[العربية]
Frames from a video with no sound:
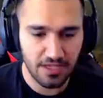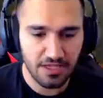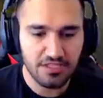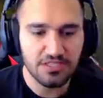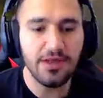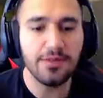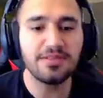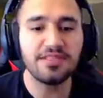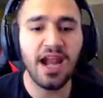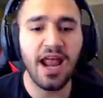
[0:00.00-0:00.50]

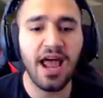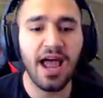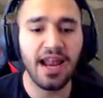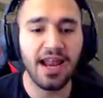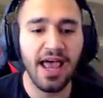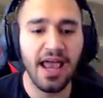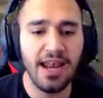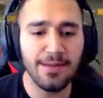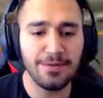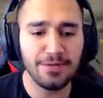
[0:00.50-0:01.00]
شباب الصراحه على
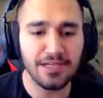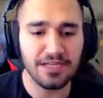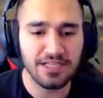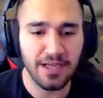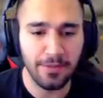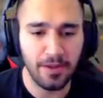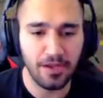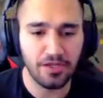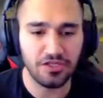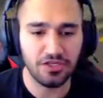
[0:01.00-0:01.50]
هاللبسه
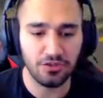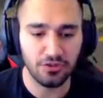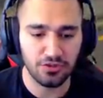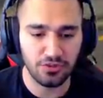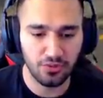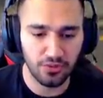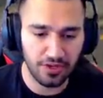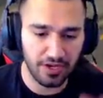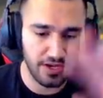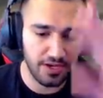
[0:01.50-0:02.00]
شباب شيء
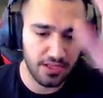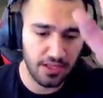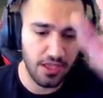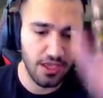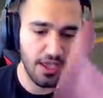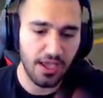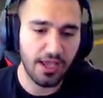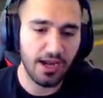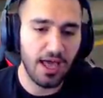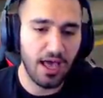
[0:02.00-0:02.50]
اسطوري يعني
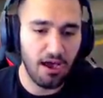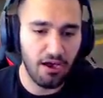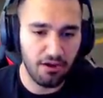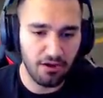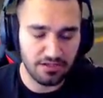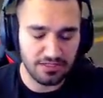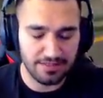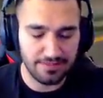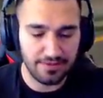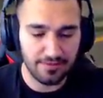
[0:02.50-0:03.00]
هيك لحاله
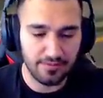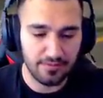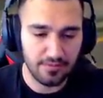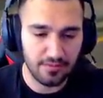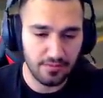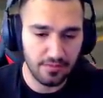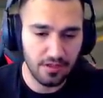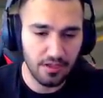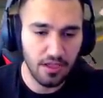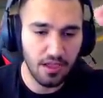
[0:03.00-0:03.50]
شباب
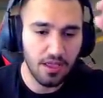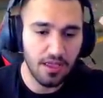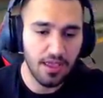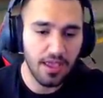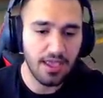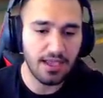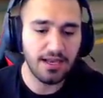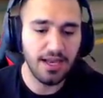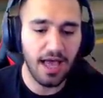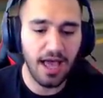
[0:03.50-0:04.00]

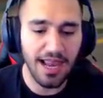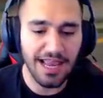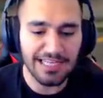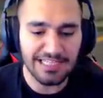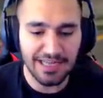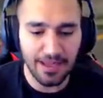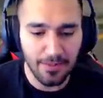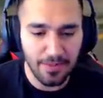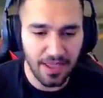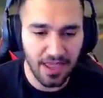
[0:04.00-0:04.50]
هيك لحاله
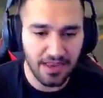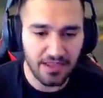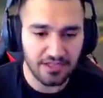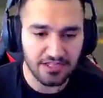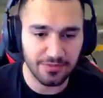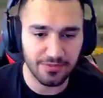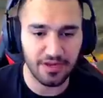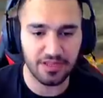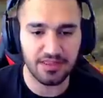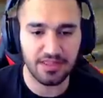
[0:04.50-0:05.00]
شباب يعني
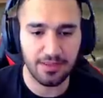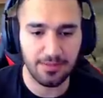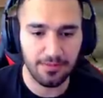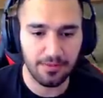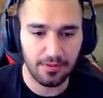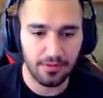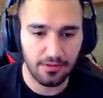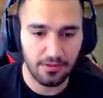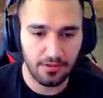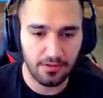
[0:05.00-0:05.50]
شيء
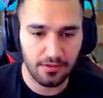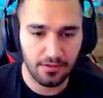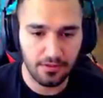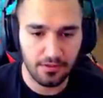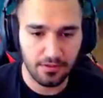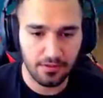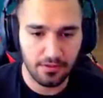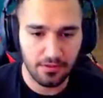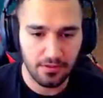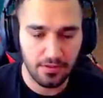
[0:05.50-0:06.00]
مرتب
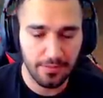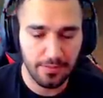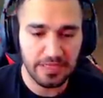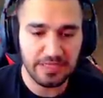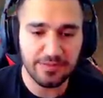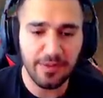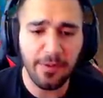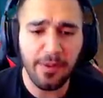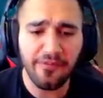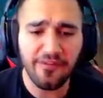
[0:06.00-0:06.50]

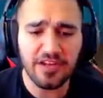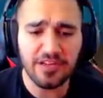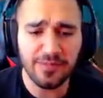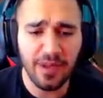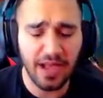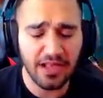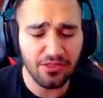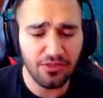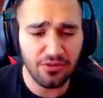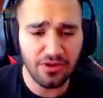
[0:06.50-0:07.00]
بس ما بعرف ليش ما
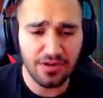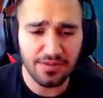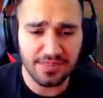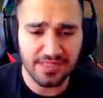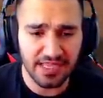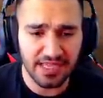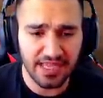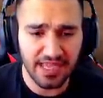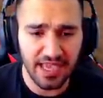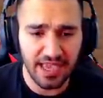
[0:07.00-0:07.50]
حطوا اللبس
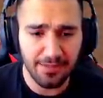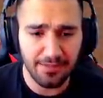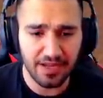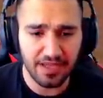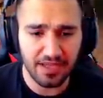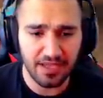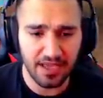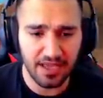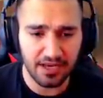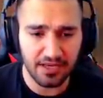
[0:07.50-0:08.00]

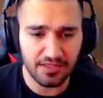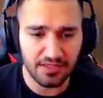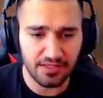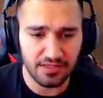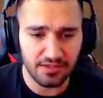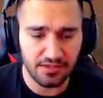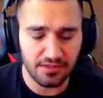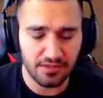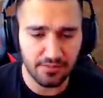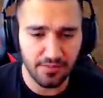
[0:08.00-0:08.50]
الكامله يعني
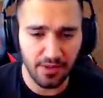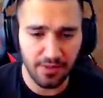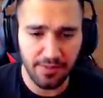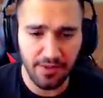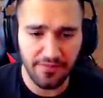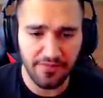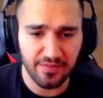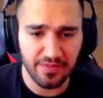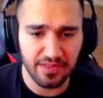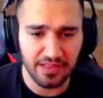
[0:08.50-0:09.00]
ما ما
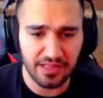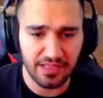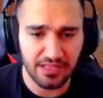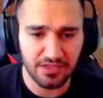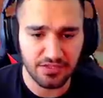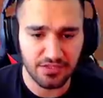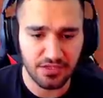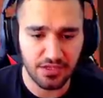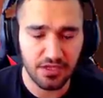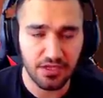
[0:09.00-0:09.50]
فهمت
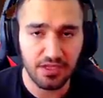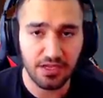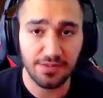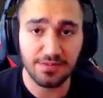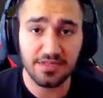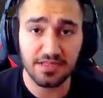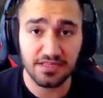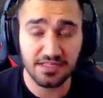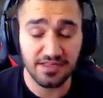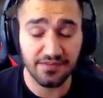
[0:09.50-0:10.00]
ليش لبس
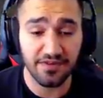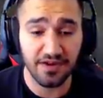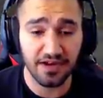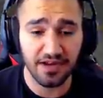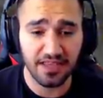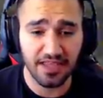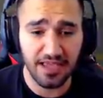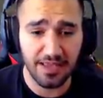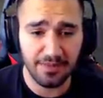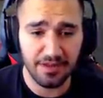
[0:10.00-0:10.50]
الصفرة
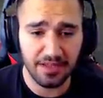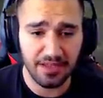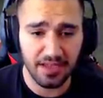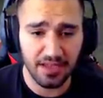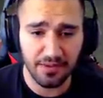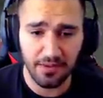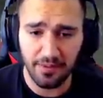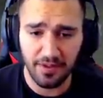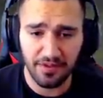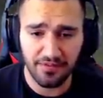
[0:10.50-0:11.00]
الكامله
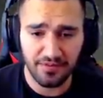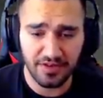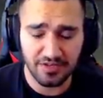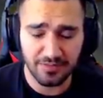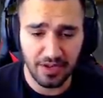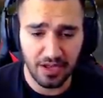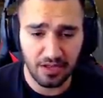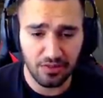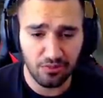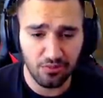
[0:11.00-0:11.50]
يعني ما بعرف ليش
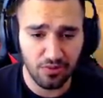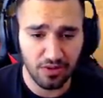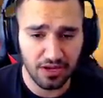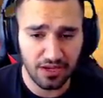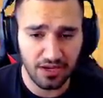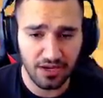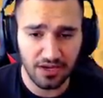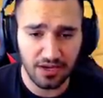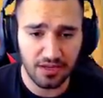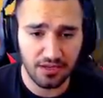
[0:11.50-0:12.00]
ما حطوها
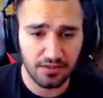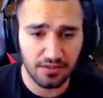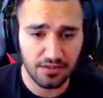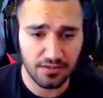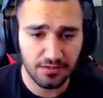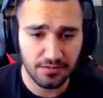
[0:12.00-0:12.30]
كلها